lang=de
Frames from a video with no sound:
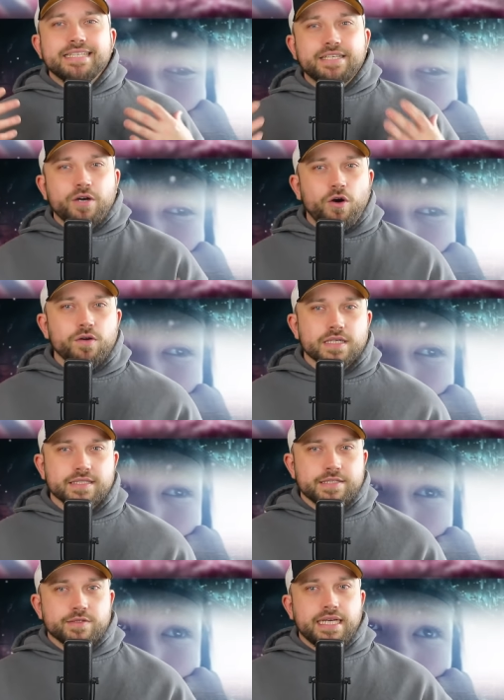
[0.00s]
die Kongs,
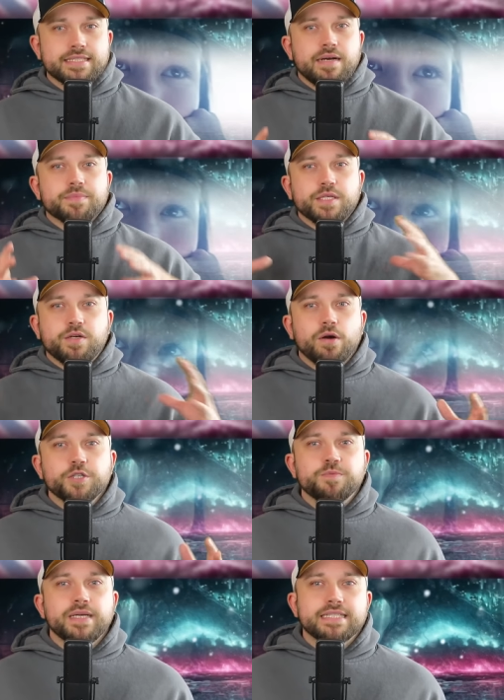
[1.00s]
also die gesamte
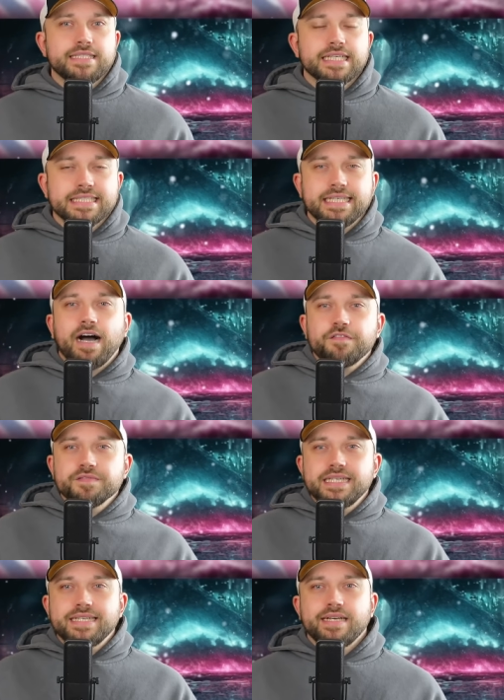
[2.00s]
Kong-Spezies, die
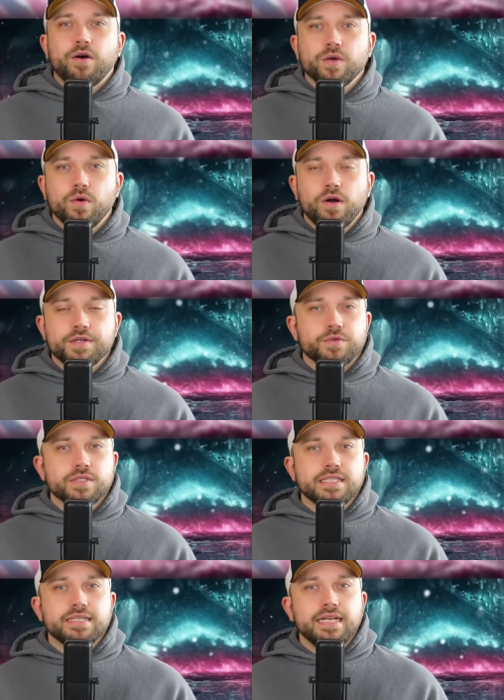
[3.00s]
Affen, die in der Hollow Earth
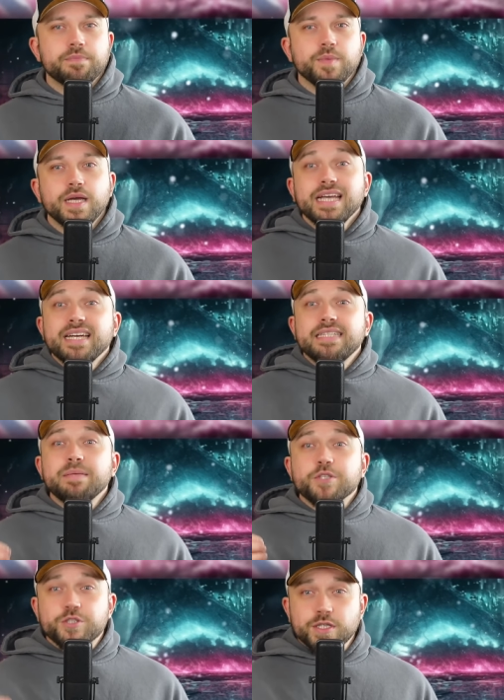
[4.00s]
unten leben, die
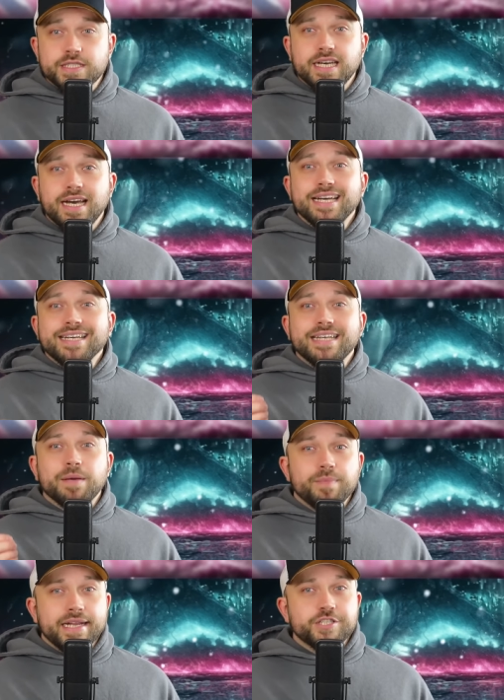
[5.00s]
Beschützer der
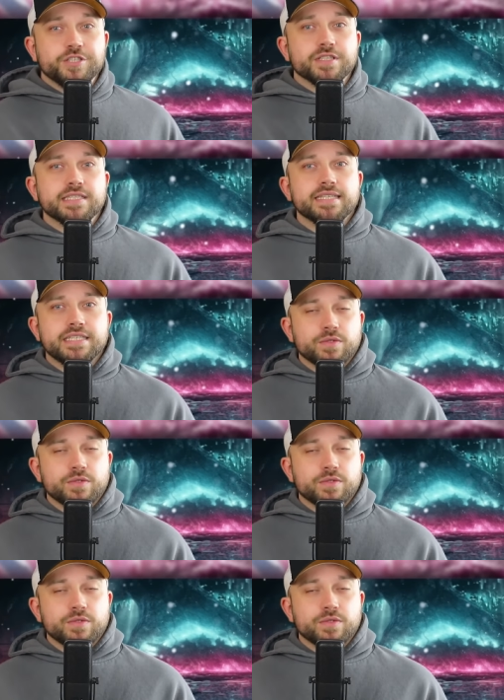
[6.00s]
Menschen sind.